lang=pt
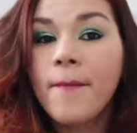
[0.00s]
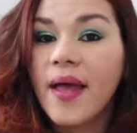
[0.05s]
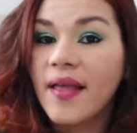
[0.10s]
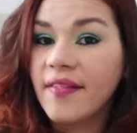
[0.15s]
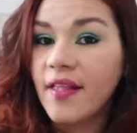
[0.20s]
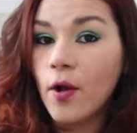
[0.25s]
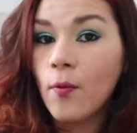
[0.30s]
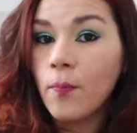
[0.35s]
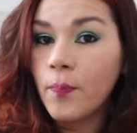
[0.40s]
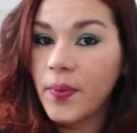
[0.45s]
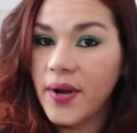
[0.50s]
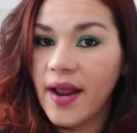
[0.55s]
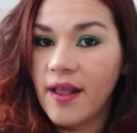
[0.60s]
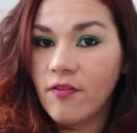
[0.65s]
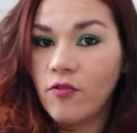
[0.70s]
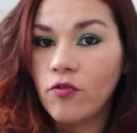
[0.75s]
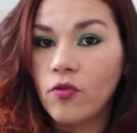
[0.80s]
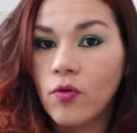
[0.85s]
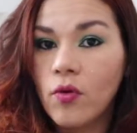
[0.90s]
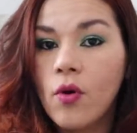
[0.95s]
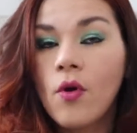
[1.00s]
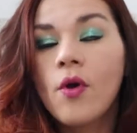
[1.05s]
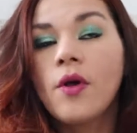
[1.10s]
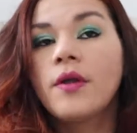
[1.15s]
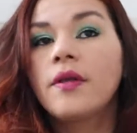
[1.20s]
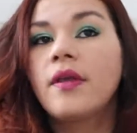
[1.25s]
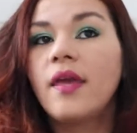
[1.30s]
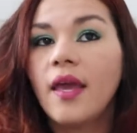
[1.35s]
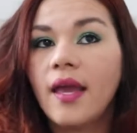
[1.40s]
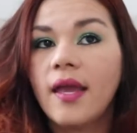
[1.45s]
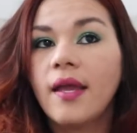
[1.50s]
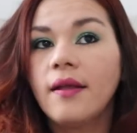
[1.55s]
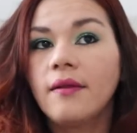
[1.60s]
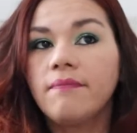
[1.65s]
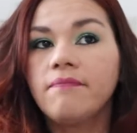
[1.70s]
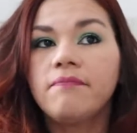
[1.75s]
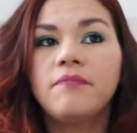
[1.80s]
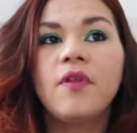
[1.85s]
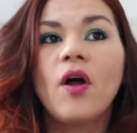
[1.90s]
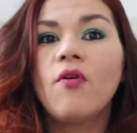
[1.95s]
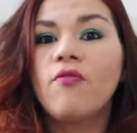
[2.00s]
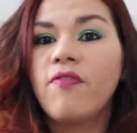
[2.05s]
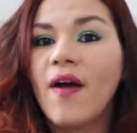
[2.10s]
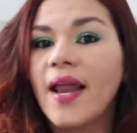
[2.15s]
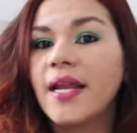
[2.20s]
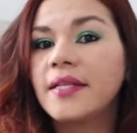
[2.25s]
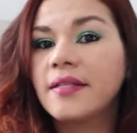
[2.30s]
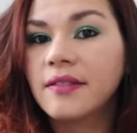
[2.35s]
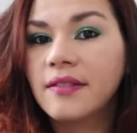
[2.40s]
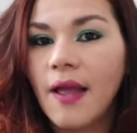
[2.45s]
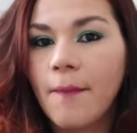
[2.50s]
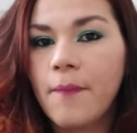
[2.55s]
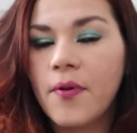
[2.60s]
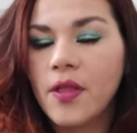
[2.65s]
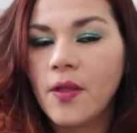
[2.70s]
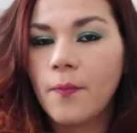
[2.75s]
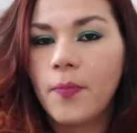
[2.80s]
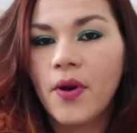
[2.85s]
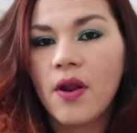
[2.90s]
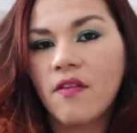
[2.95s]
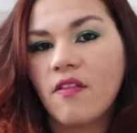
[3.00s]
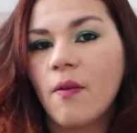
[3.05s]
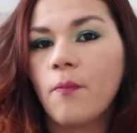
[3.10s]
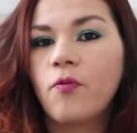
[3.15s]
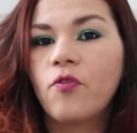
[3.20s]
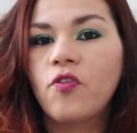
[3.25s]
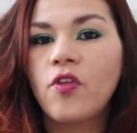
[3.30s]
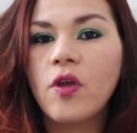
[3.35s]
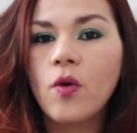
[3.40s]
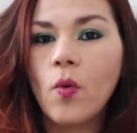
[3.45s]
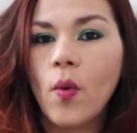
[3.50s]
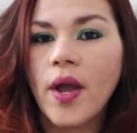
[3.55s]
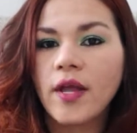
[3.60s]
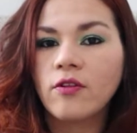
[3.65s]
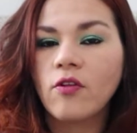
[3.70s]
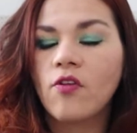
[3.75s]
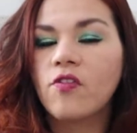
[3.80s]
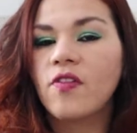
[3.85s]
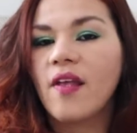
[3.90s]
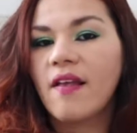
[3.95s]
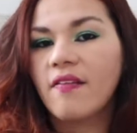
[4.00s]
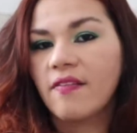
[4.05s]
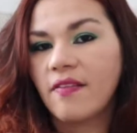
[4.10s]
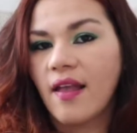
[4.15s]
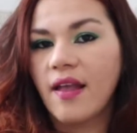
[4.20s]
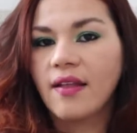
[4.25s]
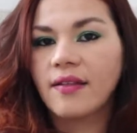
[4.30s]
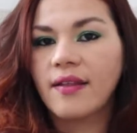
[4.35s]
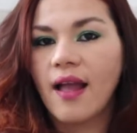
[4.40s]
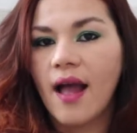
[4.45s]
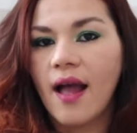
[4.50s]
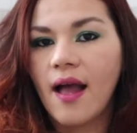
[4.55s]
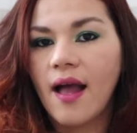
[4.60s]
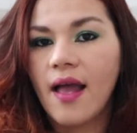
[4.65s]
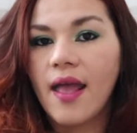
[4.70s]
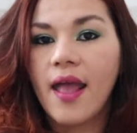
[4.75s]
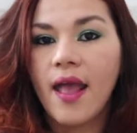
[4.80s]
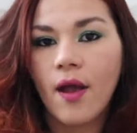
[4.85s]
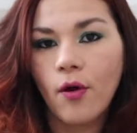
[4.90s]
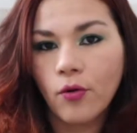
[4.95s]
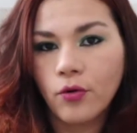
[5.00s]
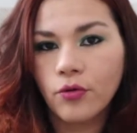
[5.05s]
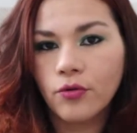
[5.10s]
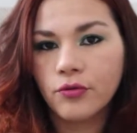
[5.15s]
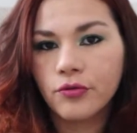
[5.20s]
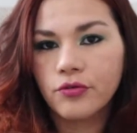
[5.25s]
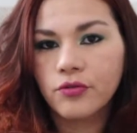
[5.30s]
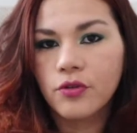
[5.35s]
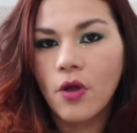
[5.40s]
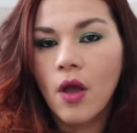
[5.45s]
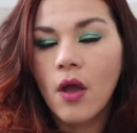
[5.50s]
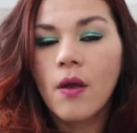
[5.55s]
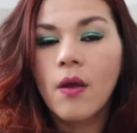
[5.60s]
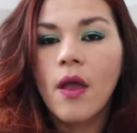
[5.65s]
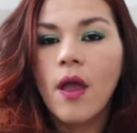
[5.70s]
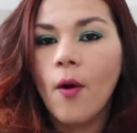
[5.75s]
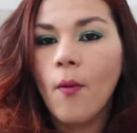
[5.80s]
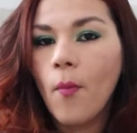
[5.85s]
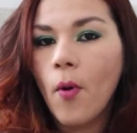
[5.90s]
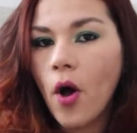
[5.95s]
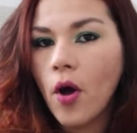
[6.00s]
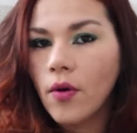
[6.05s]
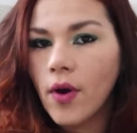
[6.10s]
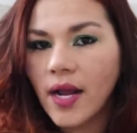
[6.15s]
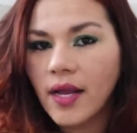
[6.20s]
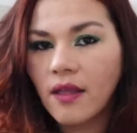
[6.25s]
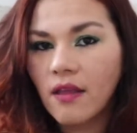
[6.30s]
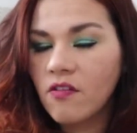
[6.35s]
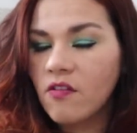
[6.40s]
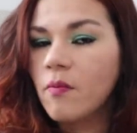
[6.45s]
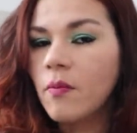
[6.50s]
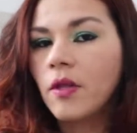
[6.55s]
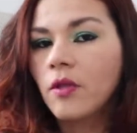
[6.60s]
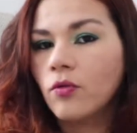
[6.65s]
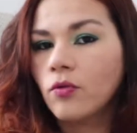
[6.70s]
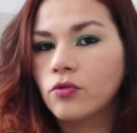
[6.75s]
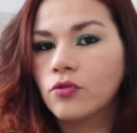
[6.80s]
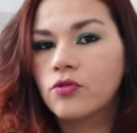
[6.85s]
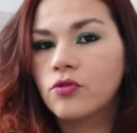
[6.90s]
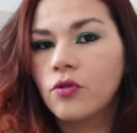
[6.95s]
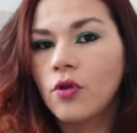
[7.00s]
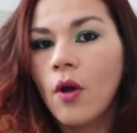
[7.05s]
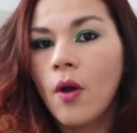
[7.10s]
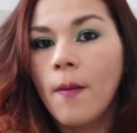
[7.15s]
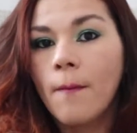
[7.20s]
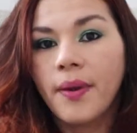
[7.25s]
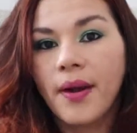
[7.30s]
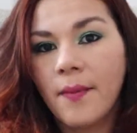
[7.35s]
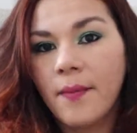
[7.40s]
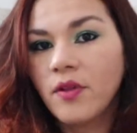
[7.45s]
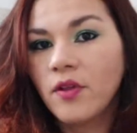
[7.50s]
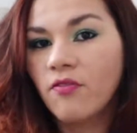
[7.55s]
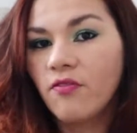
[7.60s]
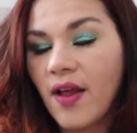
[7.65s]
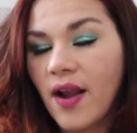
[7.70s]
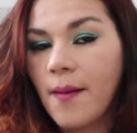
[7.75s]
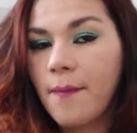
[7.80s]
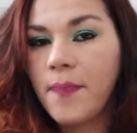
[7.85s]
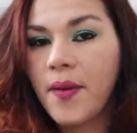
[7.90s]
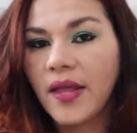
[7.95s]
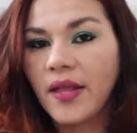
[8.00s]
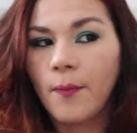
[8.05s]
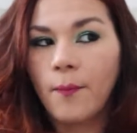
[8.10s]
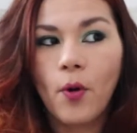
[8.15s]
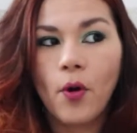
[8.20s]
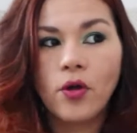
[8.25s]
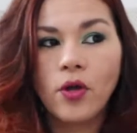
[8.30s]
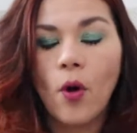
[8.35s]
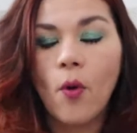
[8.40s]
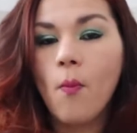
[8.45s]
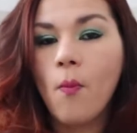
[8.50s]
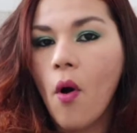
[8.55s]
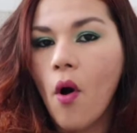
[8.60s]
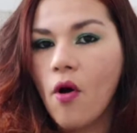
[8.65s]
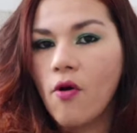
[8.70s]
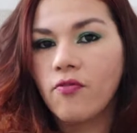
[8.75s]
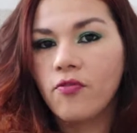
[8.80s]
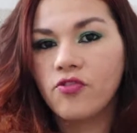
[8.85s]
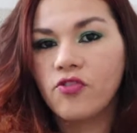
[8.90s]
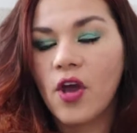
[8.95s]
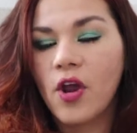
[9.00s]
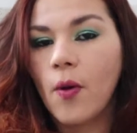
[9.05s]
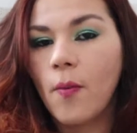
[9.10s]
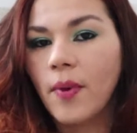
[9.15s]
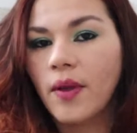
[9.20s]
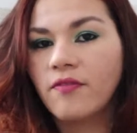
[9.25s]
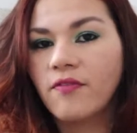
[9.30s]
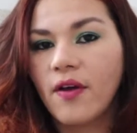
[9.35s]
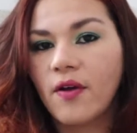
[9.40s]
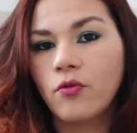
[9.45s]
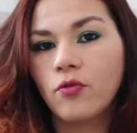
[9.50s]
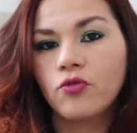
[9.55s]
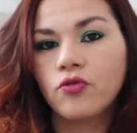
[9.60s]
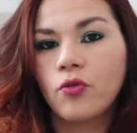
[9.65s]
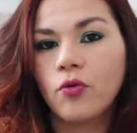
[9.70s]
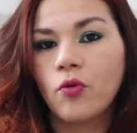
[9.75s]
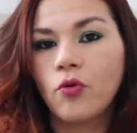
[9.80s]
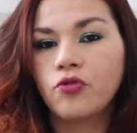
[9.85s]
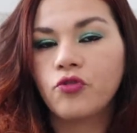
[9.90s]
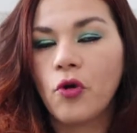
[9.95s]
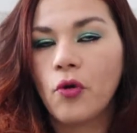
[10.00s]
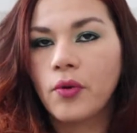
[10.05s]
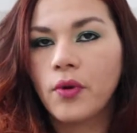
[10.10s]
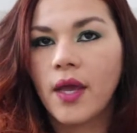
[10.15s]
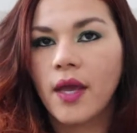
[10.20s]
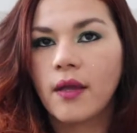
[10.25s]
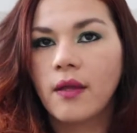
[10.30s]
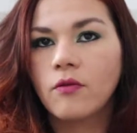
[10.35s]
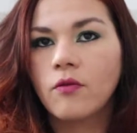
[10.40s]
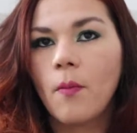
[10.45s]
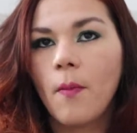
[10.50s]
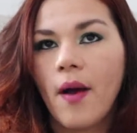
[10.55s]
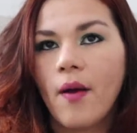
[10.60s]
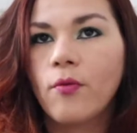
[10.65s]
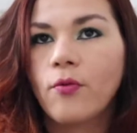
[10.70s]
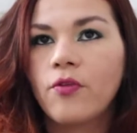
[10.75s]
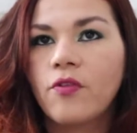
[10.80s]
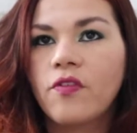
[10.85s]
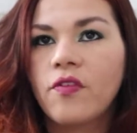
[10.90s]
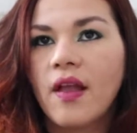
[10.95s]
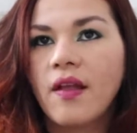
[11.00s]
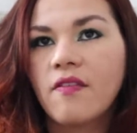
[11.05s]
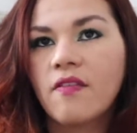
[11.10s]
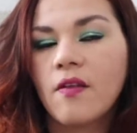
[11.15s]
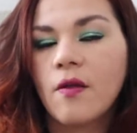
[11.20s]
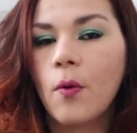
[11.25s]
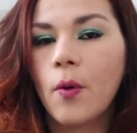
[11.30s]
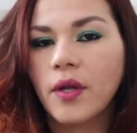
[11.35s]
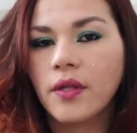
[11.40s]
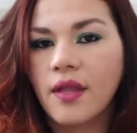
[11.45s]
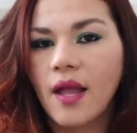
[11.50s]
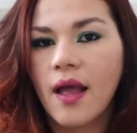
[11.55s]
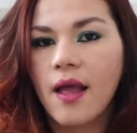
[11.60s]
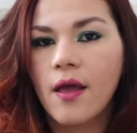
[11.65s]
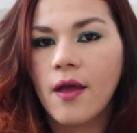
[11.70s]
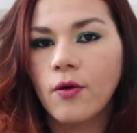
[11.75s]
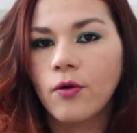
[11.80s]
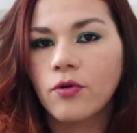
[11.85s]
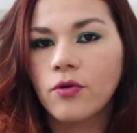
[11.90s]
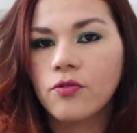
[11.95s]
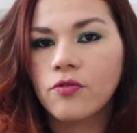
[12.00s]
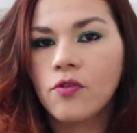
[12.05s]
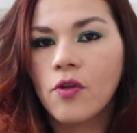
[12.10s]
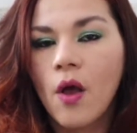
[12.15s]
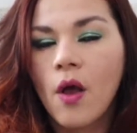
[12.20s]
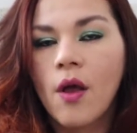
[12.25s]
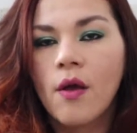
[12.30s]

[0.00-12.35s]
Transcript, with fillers: mas é um preço que não vale tanta pena. Por exemplo, 50 ou 60 euros, eu moro a 15 minutos. Pra mim não vale a pena, porque o móvel geralmente vai custar o quê? Numa, uns 150 euros,